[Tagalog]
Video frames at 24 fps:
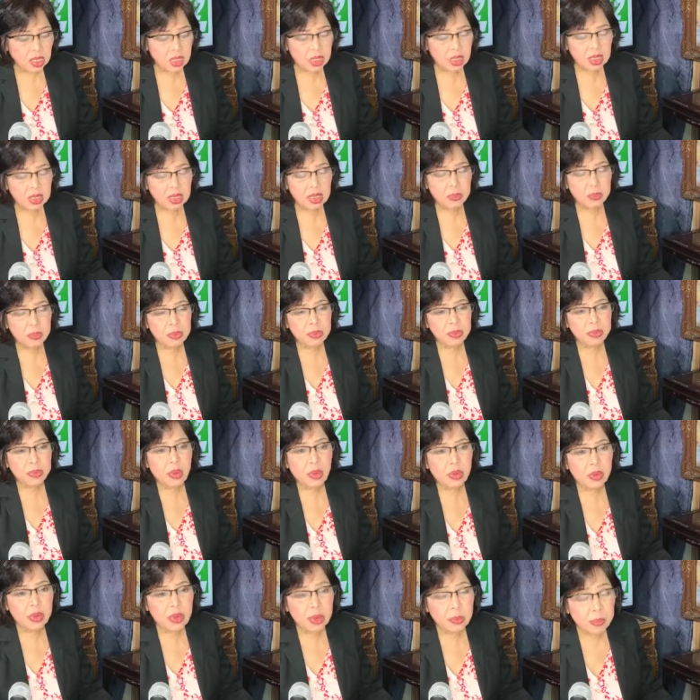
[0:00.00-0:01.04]
nagtapos
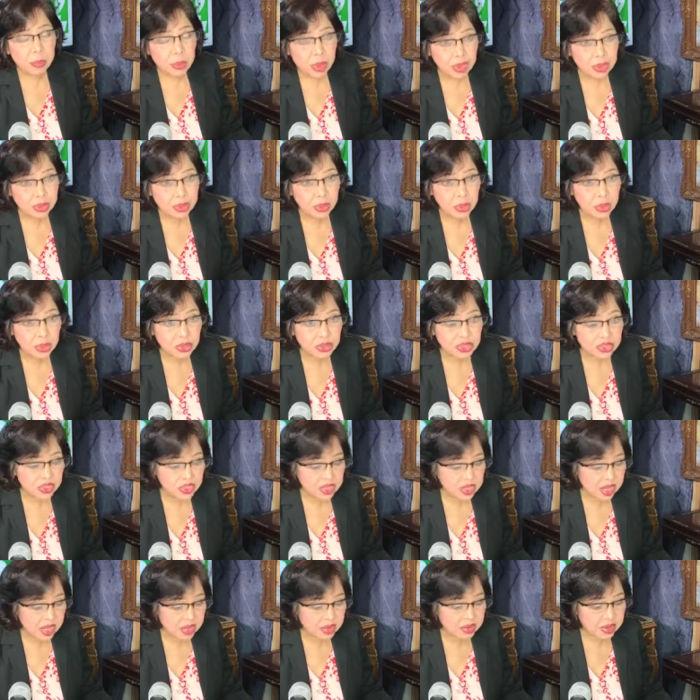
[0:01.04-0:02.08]
po ako ng
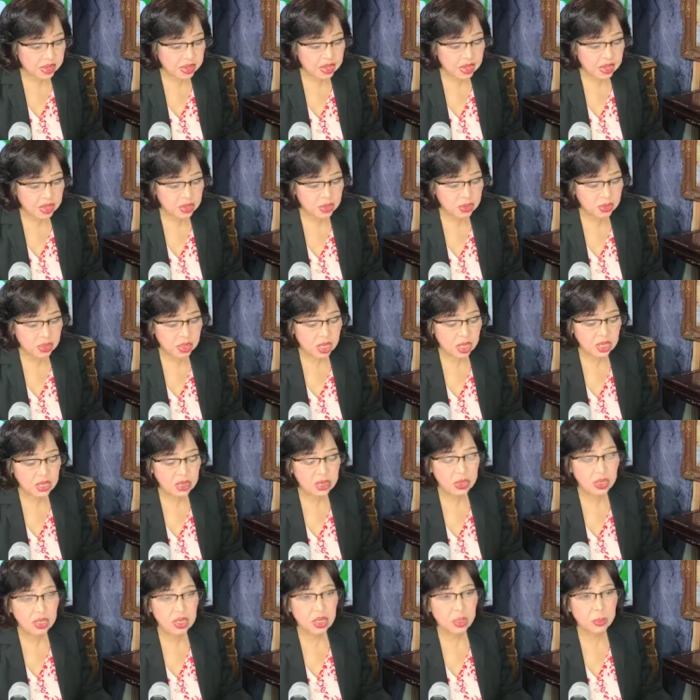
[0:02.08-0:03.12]
bachelor's degree in
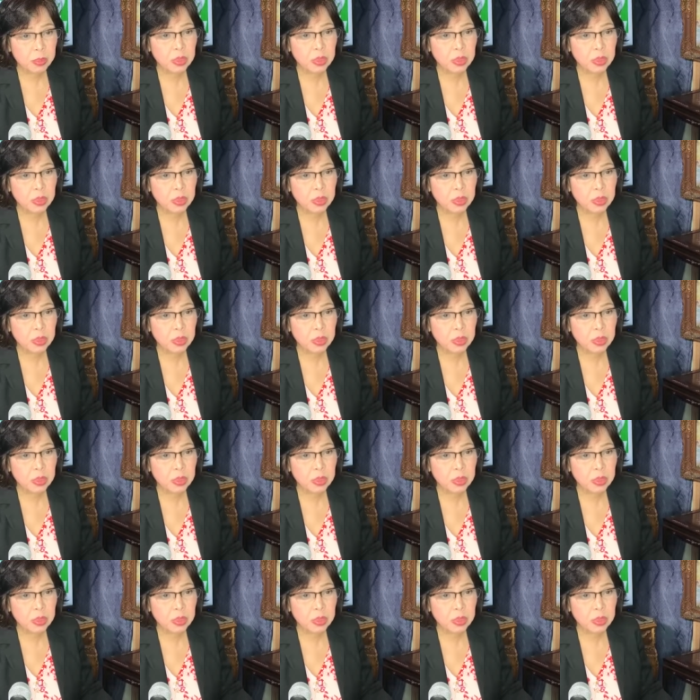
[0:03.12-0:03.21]
education,